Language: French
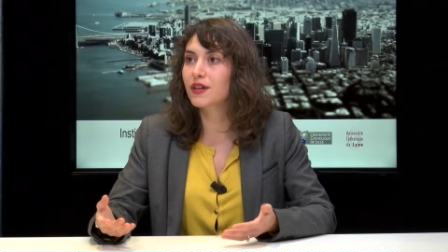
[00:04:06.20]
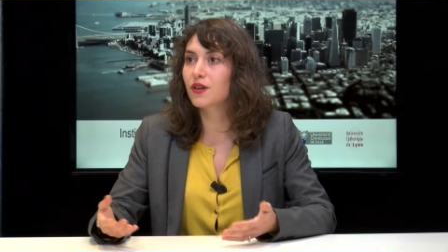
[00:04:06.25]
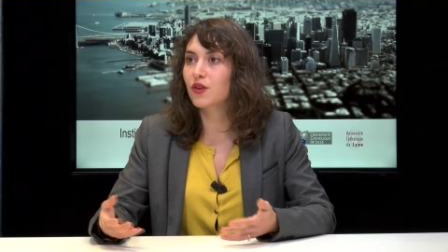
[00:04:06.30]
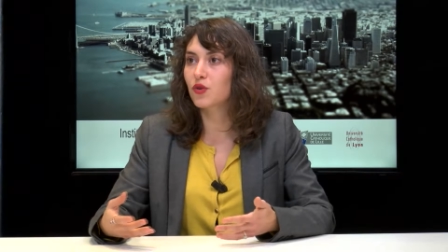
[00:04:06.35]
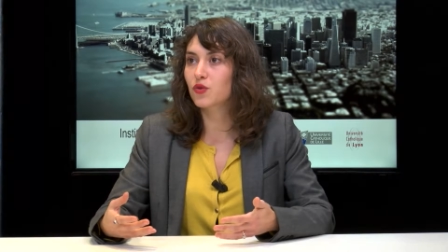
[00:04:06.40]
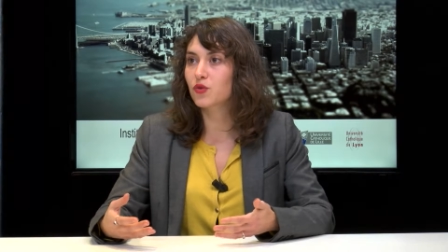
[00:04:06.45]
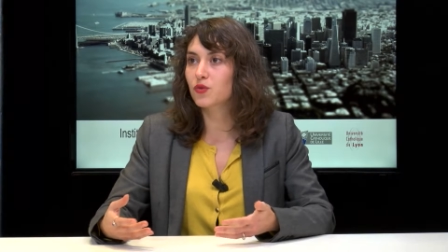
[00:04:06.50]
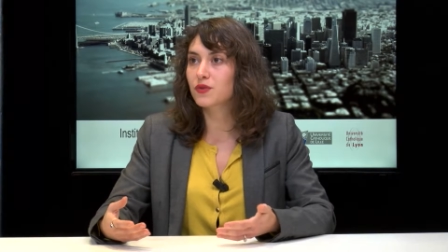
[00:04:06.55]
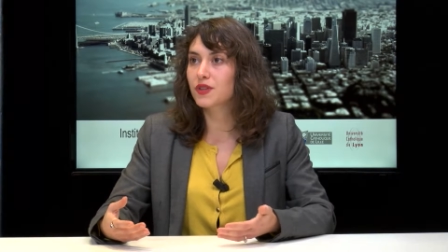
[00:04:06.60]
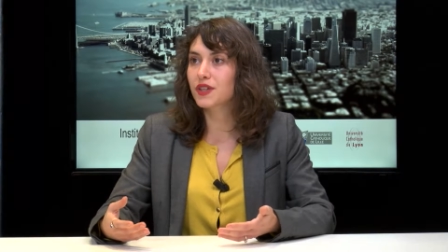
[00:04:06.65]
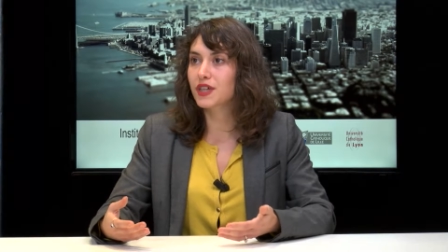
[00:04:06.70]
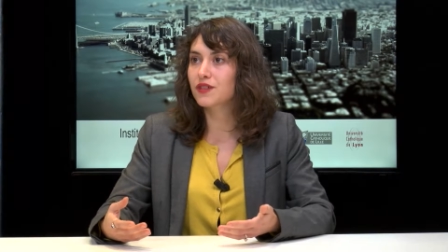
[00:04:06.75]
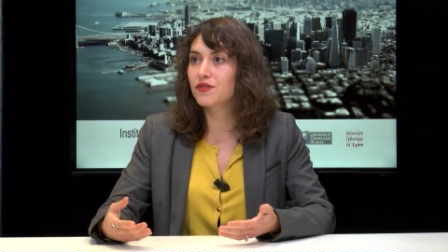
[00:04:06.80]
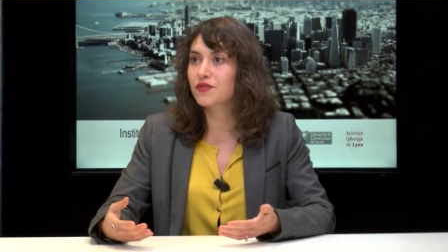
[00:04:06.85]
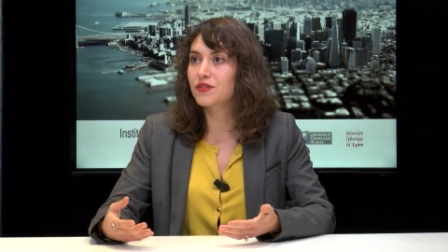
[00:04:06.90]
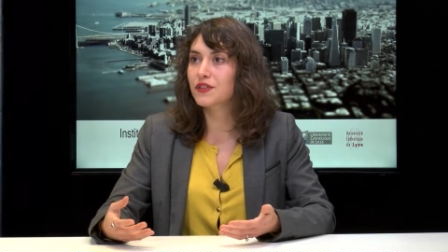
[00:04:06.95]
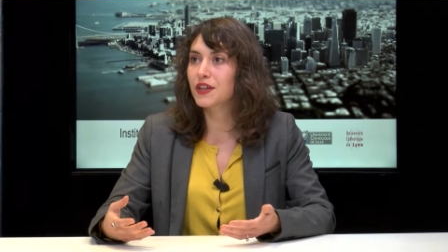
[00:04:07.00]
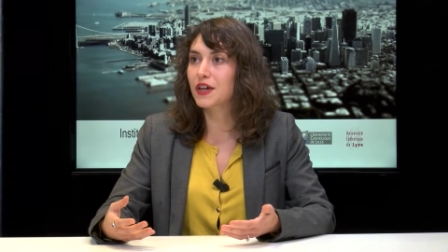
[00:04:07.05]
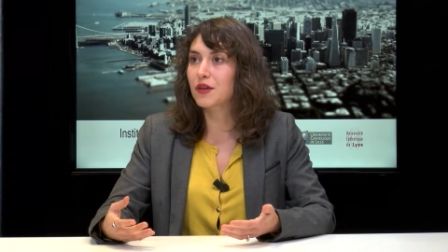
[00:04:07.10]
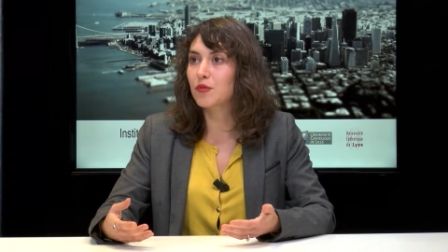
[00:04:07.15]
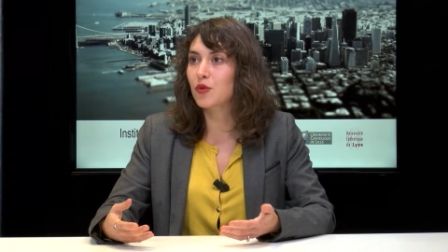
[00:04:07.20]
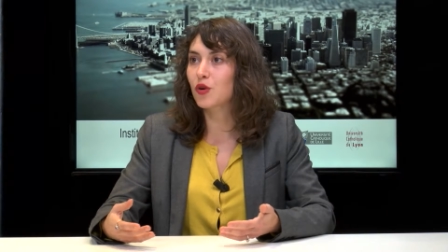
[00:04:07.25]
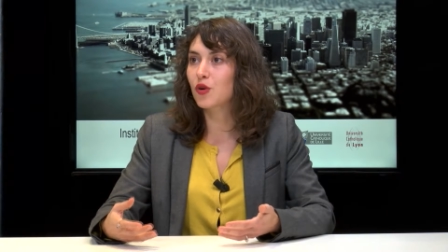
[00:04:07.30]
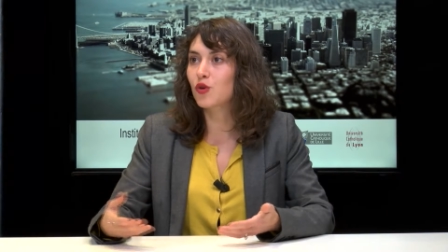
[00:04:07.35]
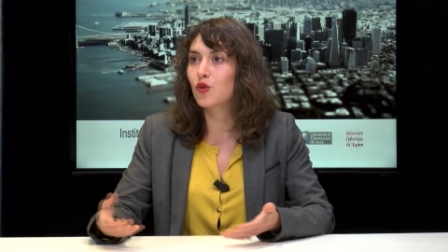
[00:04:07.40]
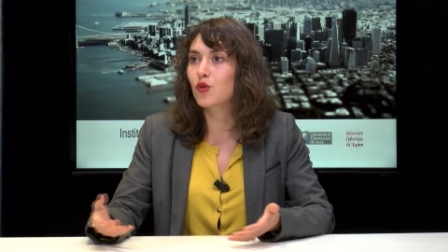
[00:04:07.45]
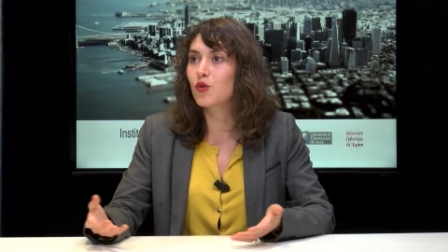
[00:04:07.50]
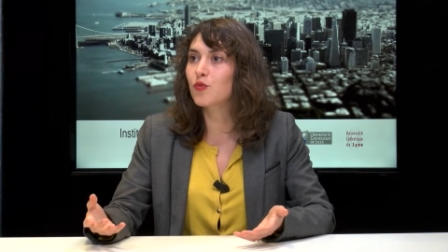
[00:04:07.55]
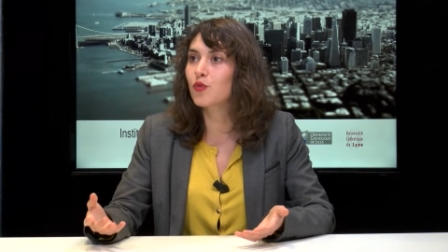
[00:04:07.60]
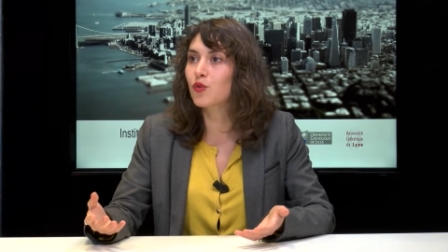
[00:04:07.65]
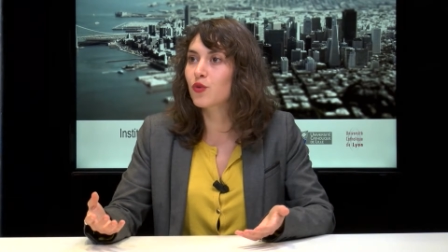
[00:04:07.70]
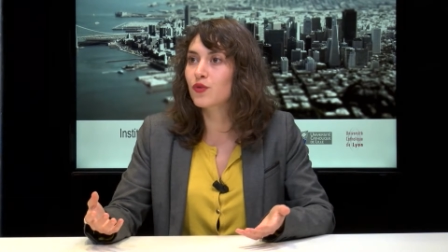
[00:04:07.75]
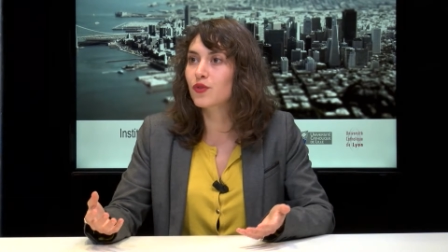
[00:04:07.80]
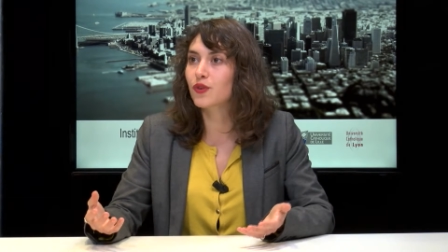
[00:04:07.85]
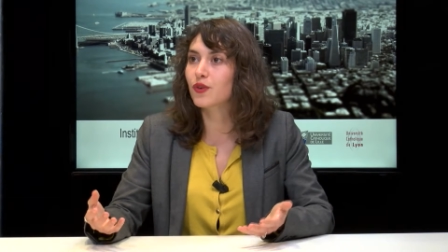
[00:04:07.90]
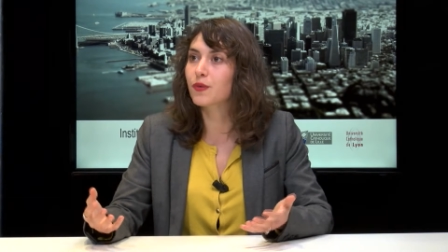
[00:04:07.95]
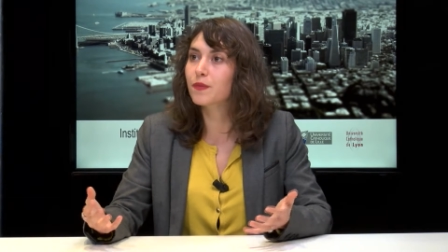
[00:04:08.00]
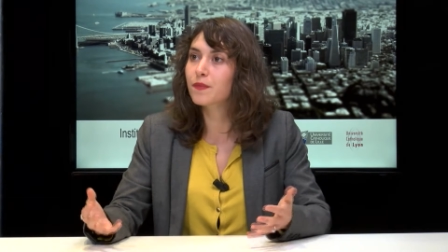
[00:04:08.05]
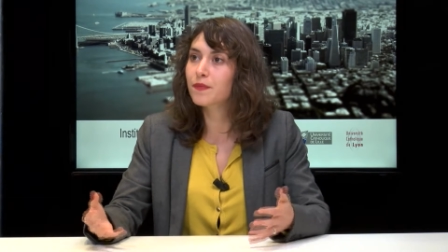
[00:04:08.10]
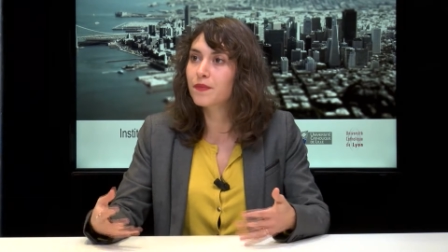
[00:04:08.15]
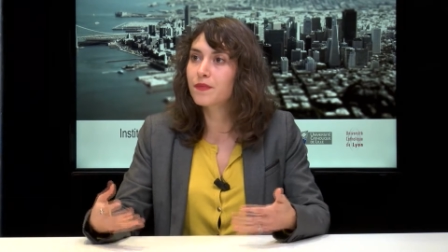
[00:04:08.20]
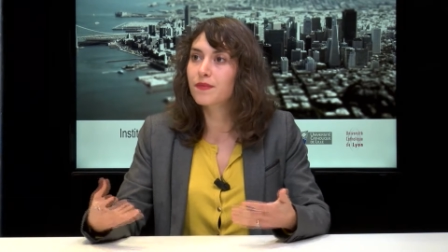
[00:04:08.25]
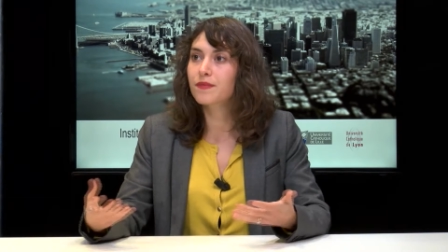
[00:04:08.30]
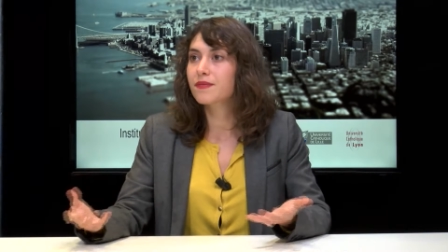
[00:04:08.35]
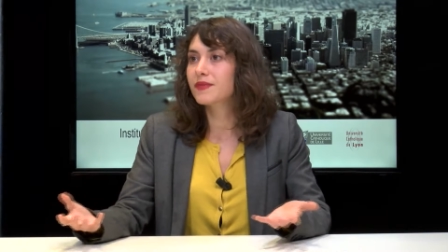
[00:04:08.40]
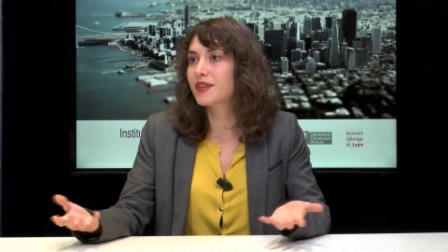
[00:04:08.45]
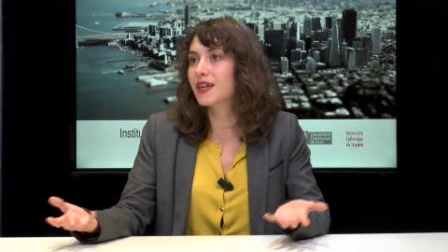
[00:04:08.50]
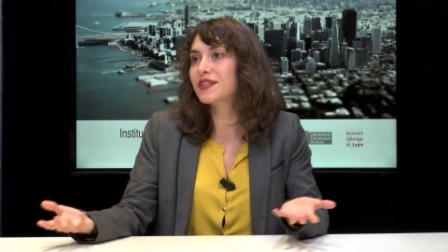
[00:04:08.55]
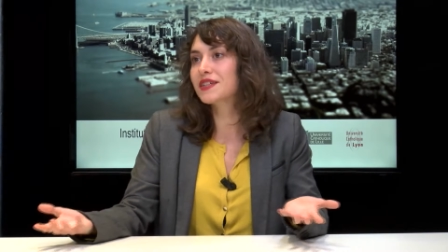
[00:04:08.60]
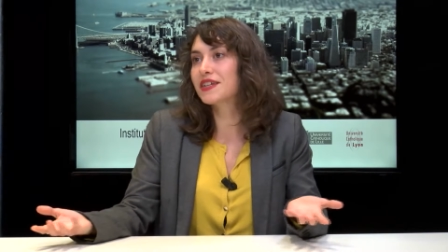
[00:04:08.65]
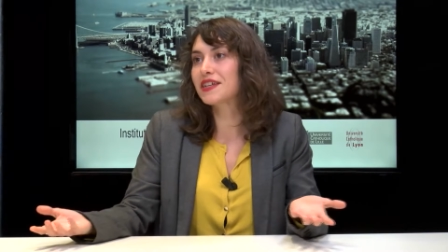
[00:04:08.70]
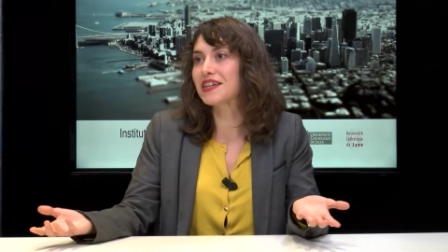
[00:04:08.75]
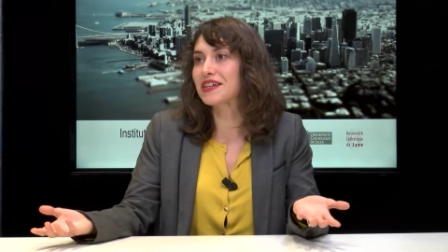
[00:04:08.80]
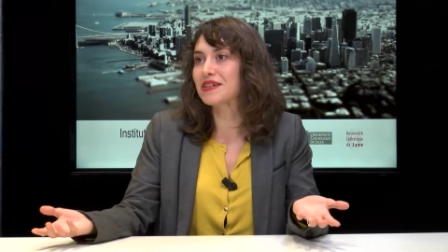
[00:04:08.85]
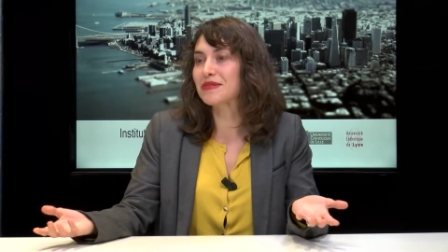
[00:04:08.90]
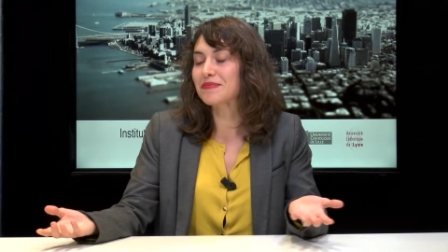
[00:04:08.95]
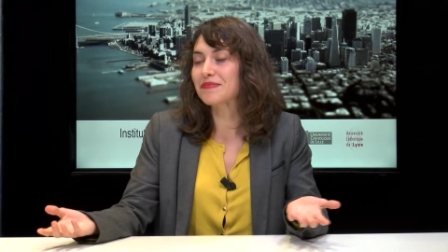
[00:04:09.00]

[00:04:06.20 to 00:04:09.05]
et rencontrer finalement le monde tel qu'il est.